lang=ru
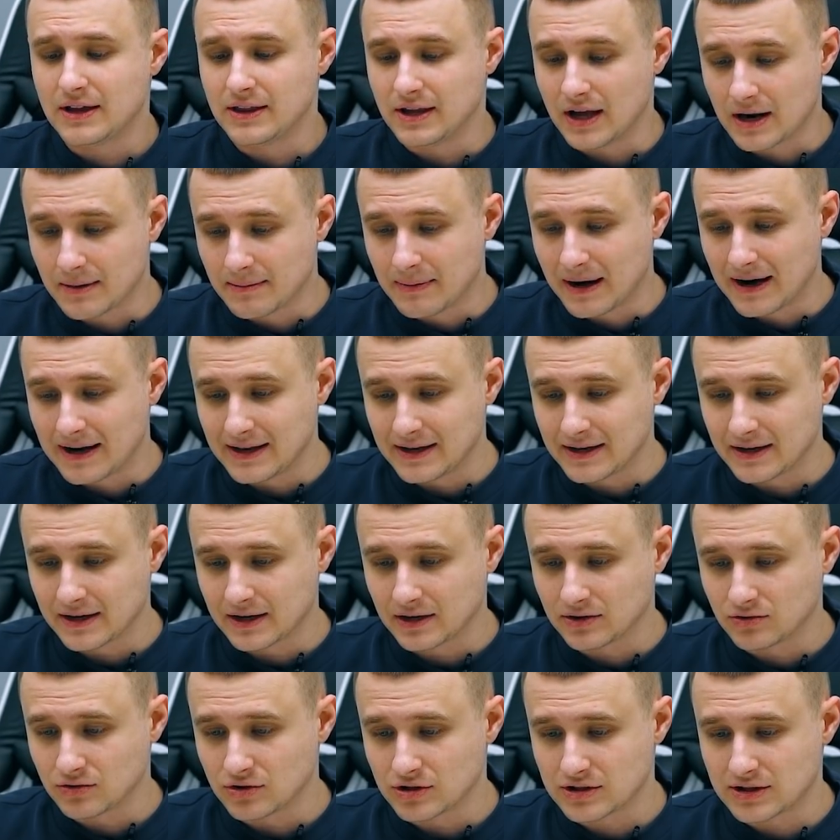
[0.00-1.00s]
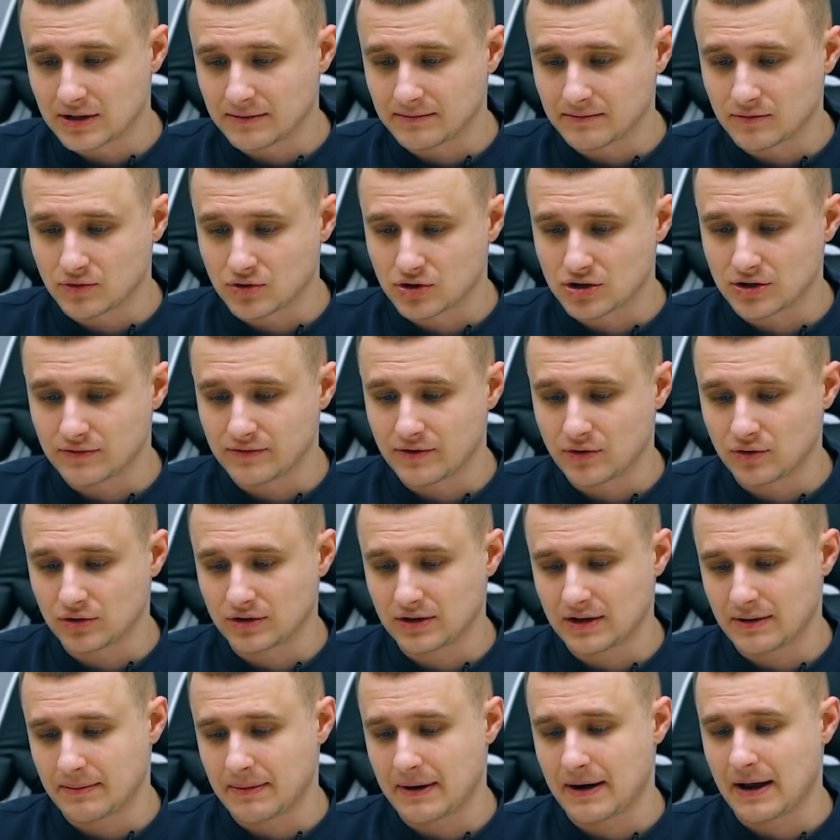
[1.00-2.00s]
нормальненько. То есть там можно... Вот,
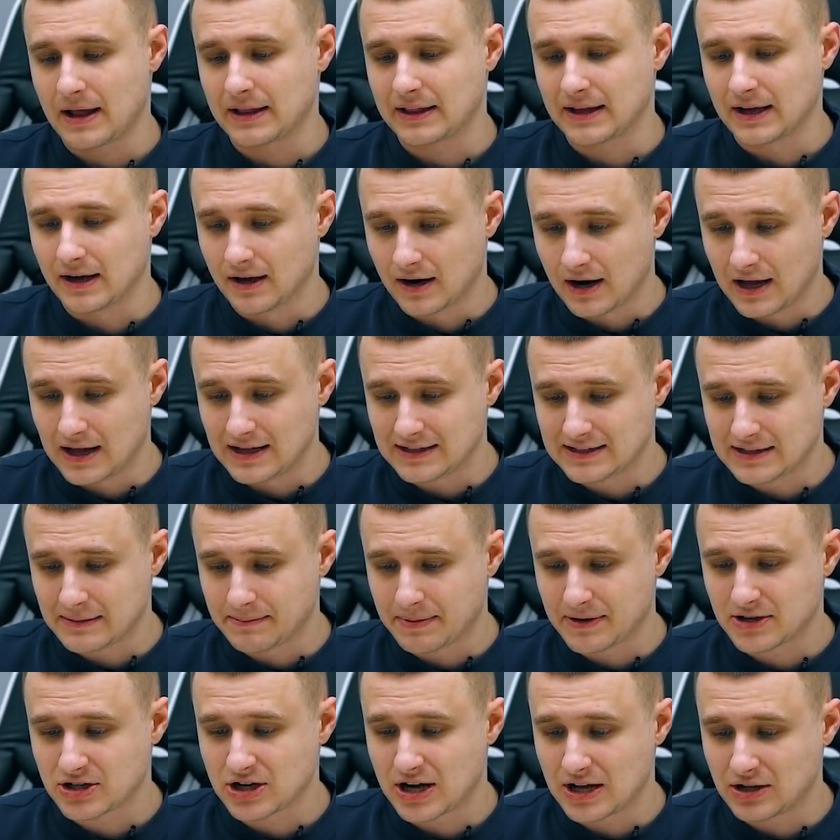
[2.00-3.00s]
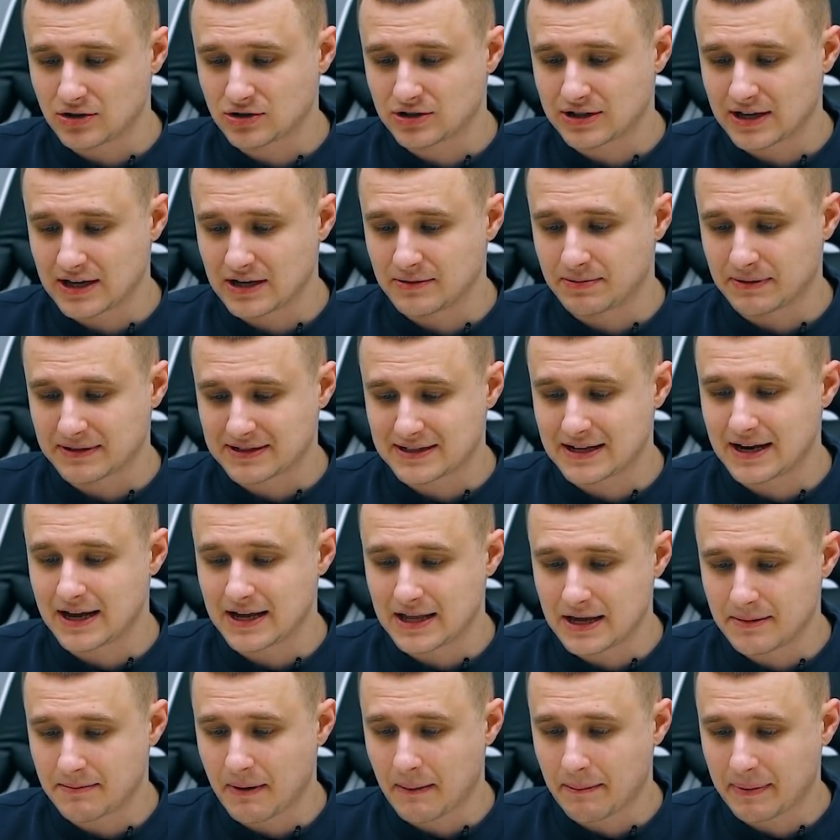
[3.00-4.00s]
это например, отыгрался, пожалуйста, и
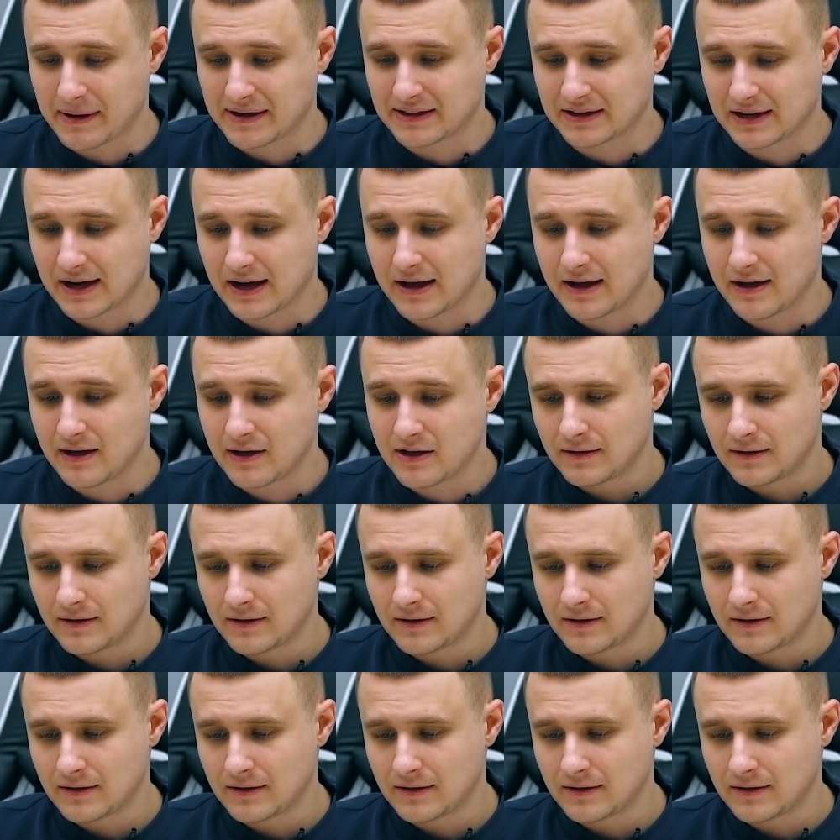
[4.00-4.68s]
последняя попытка.